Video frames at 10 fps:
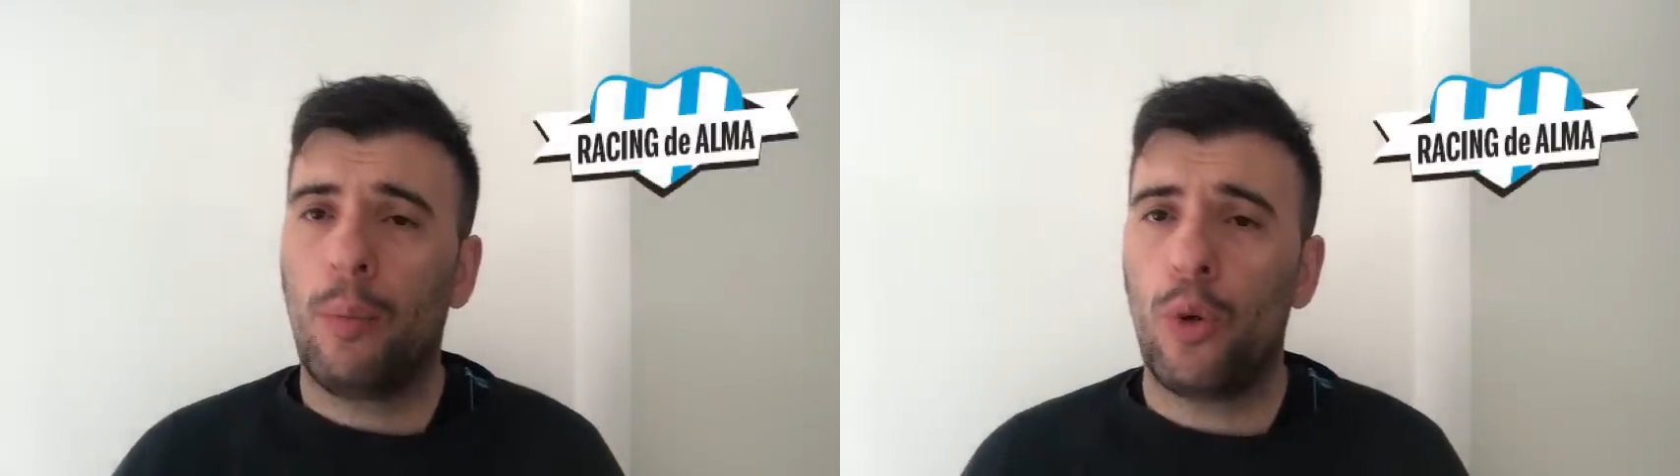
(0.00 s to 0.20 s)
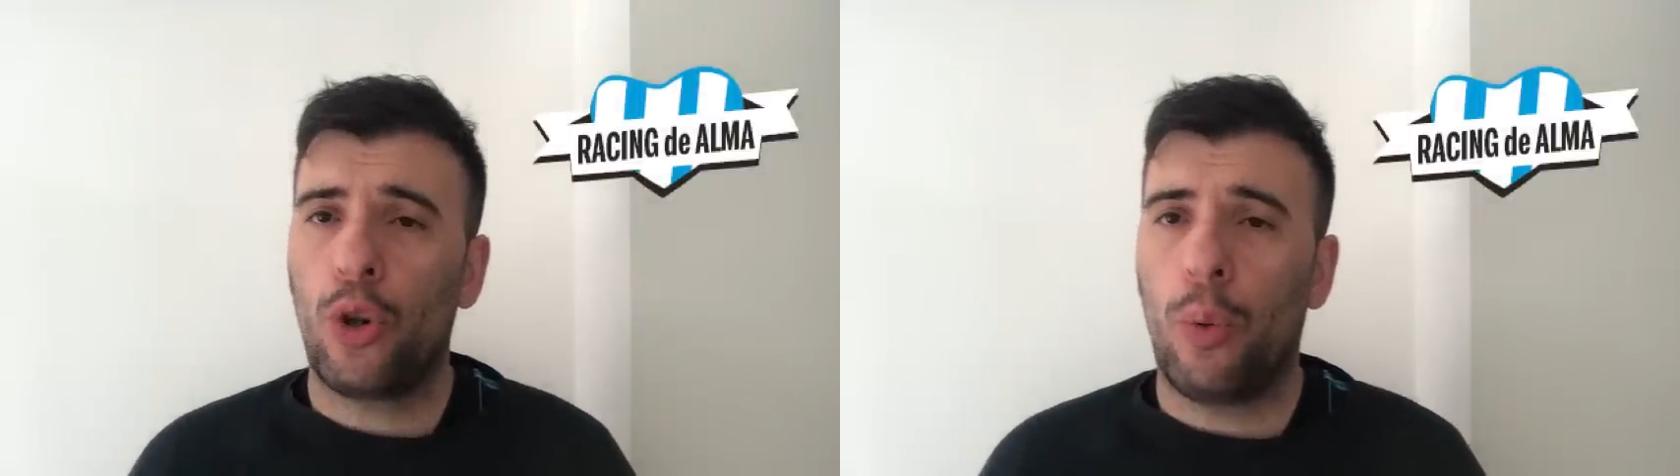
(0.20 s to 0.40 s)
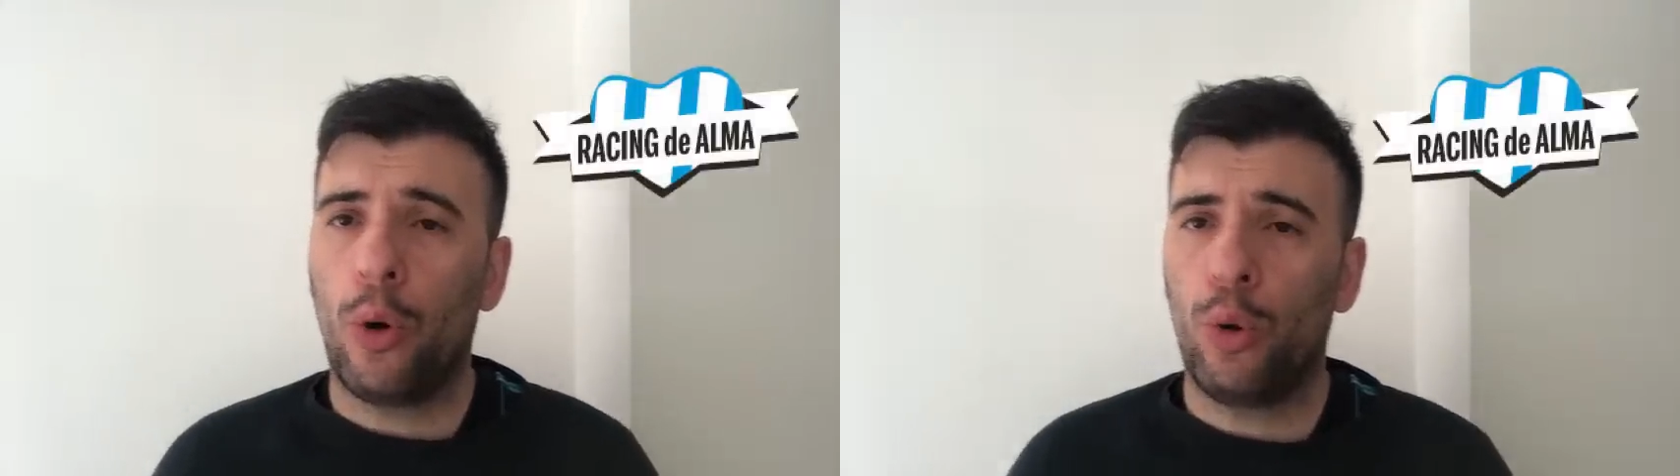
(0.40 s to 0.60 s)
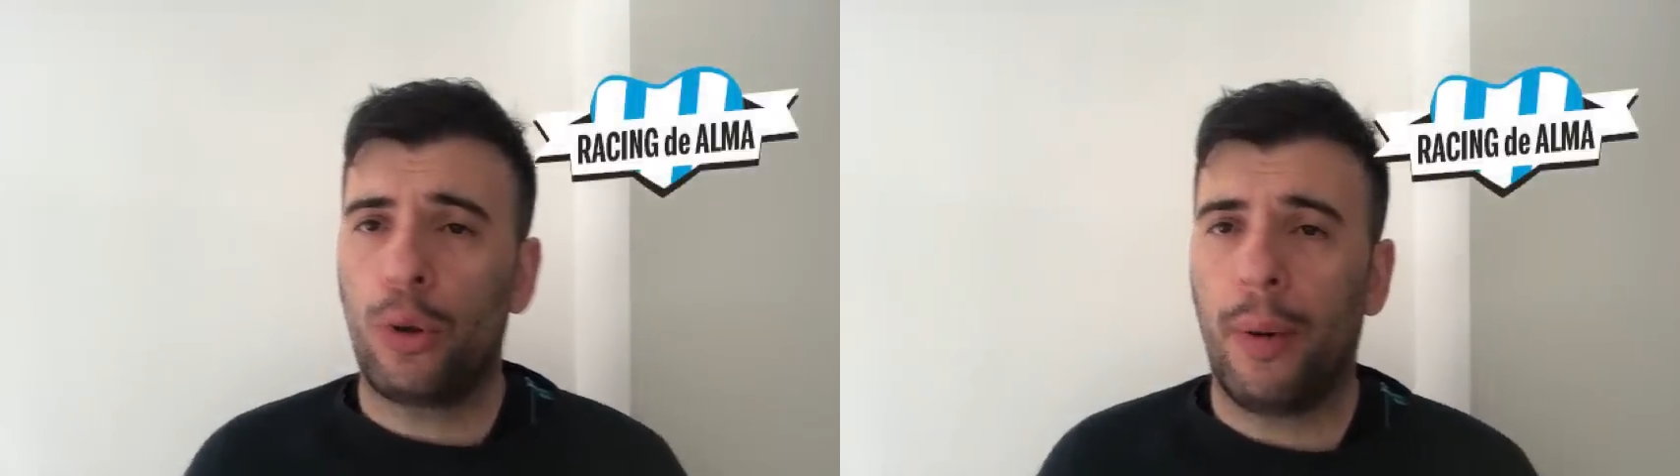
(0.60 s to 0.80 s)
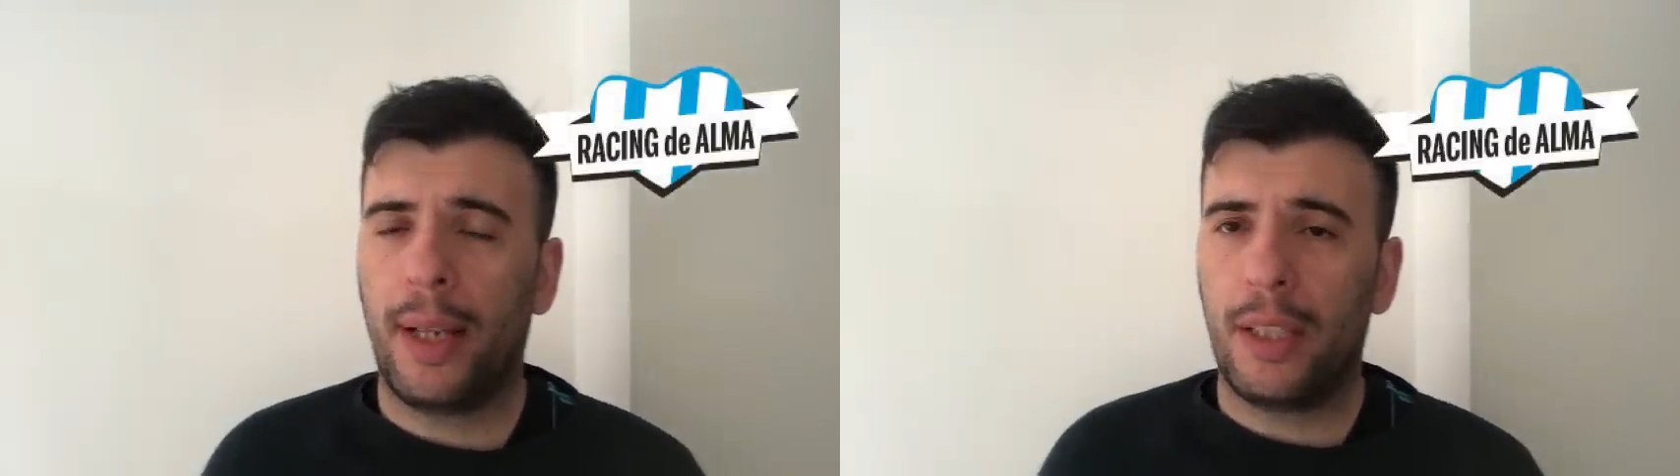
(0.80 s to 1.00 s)
muchos bonos y
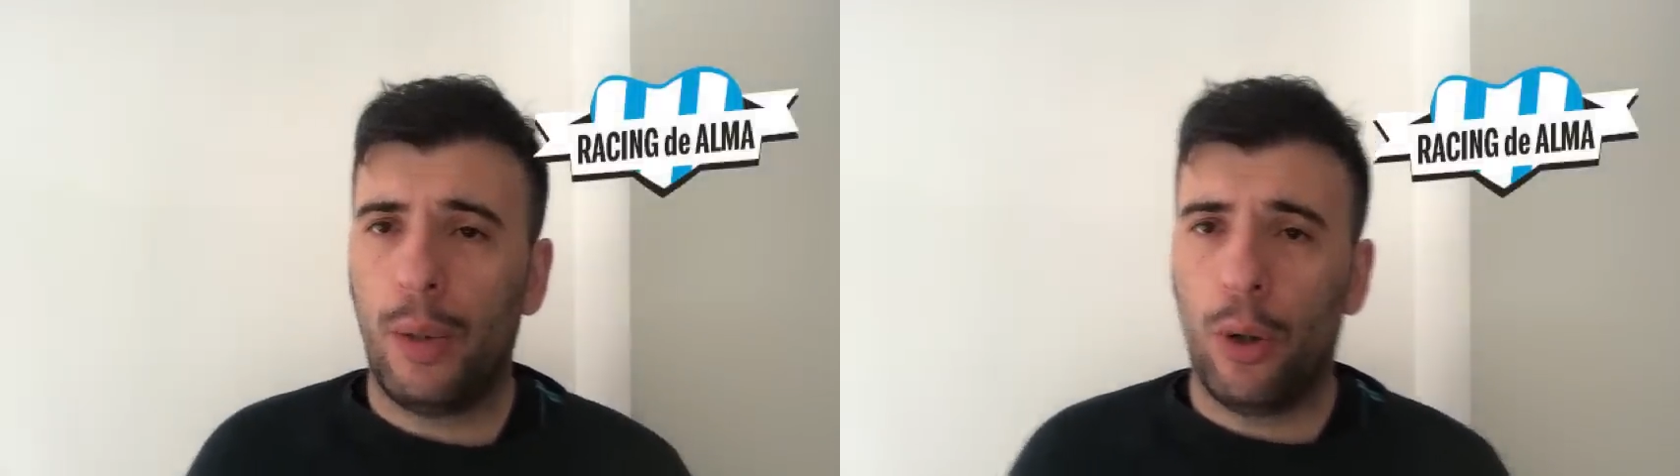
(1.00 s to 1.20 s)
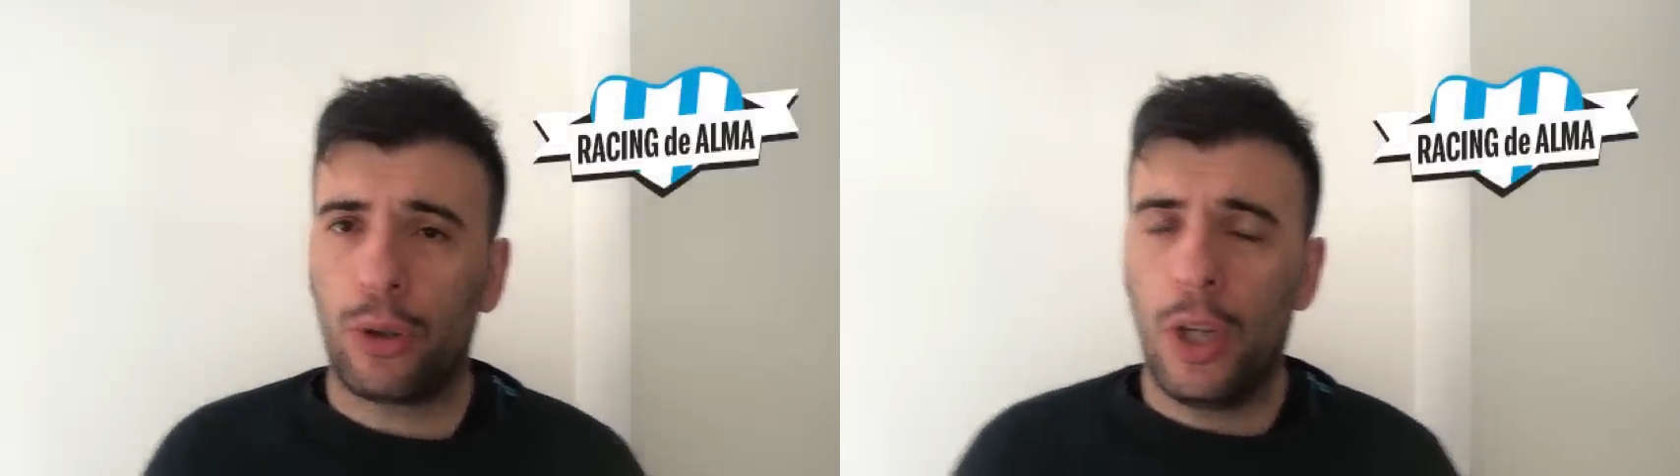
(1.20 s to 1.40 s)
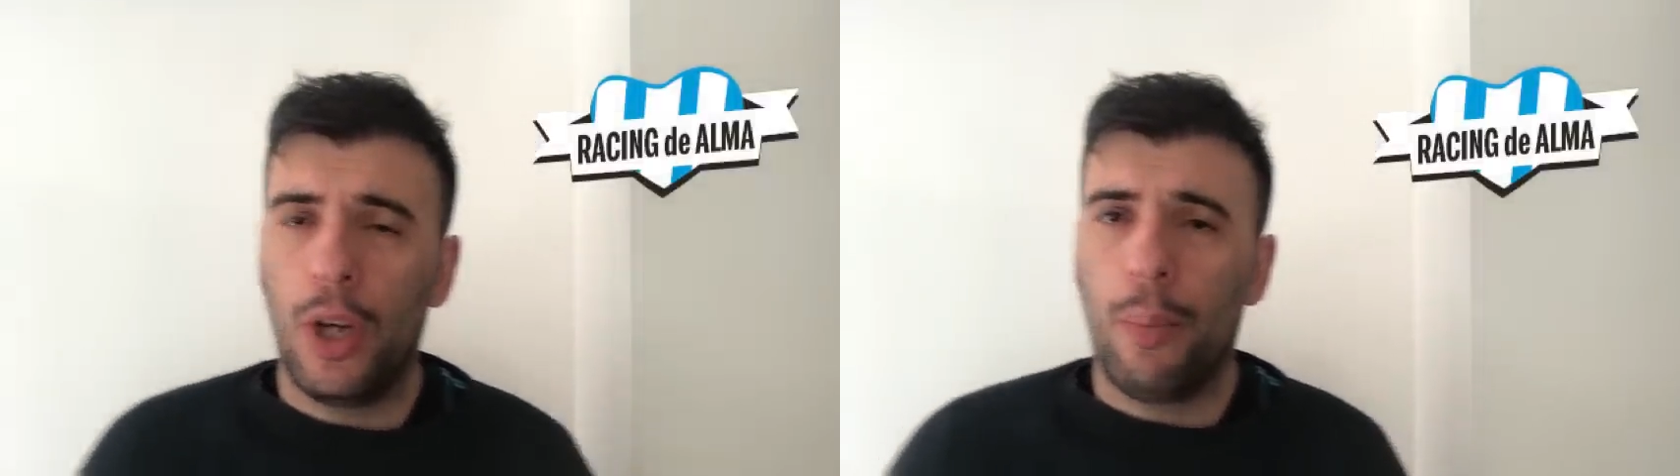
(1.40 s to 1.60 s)
objetivos